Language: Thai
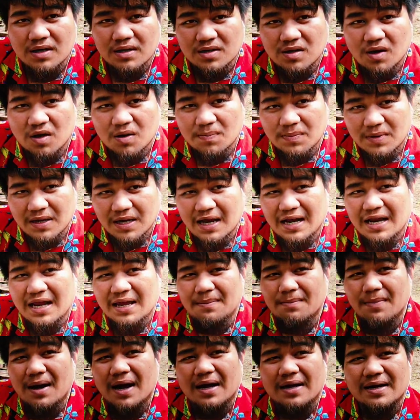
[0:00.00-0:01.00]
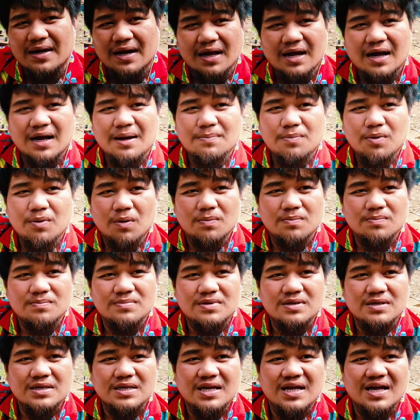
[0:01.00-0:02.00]
ต้องมีอะไร มั่ง นะครับ ผม
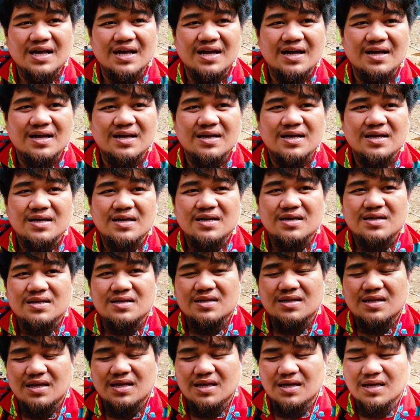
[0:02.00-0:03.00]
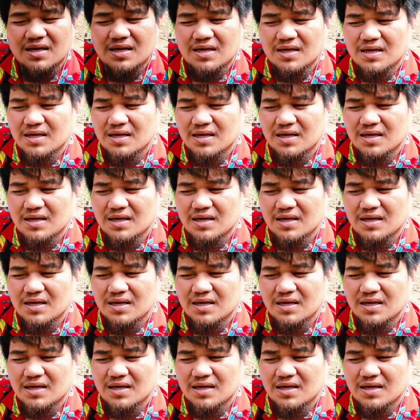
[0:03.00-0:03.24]
นะฮะที่